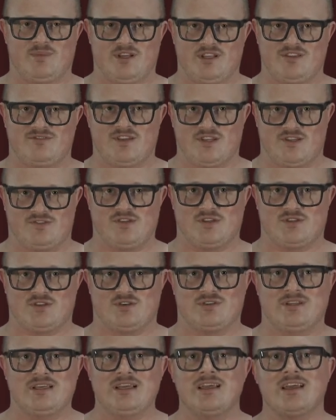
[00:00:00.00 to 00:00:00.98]
być
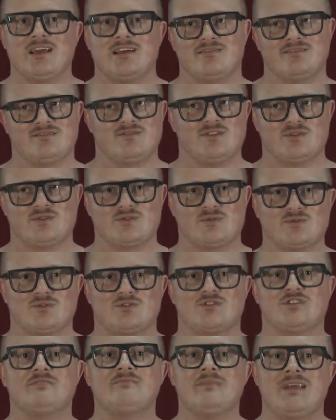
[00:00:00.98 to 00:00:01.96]
wyćwiczony, w związku z
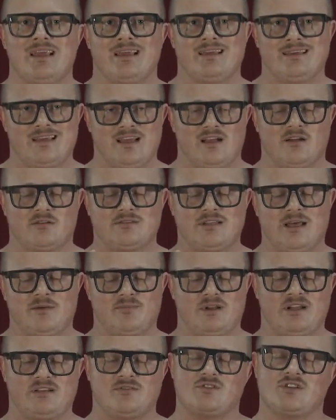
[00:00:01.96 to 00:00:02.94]
czym jego
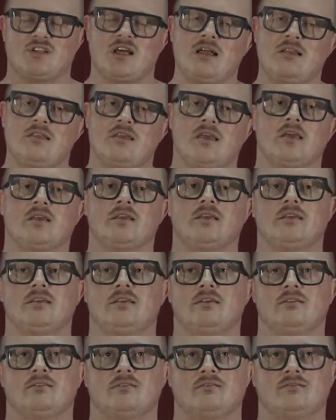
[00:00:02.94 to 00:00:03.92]
naprężanie
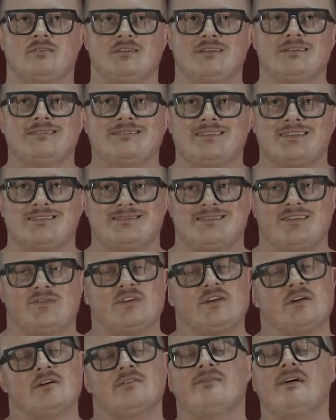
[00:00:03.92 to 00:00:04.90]
i
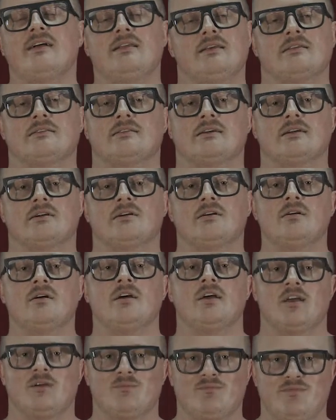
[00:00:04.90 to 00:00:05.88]
intensyfikowanie tego
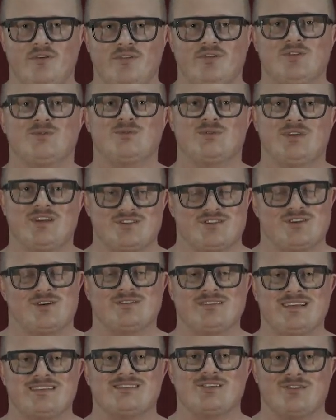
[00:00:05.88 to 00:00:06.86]
powoduje, że
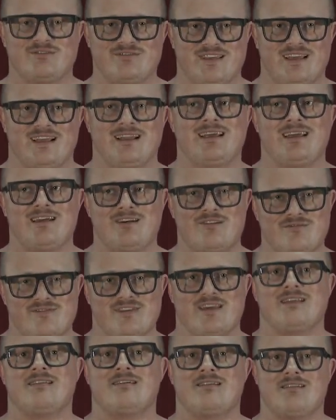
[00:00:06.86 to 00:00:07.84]
on jest o wiele, o
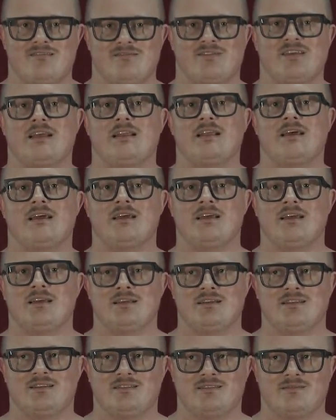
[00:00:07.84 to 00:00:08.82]
wiele, o wiele
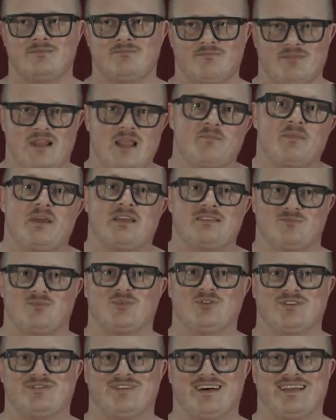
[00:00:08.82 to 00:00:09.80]
lepiej
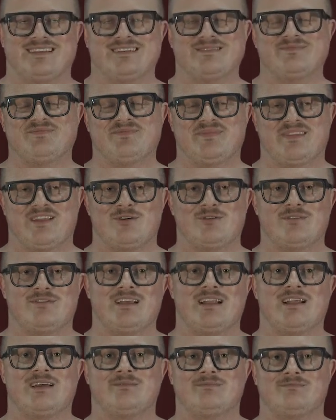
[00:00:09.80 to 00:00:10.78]
zbudowany o
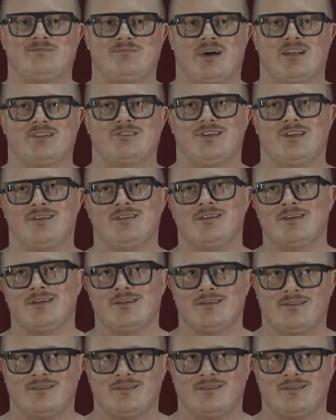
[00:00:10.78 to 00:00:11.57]
wiele bardziej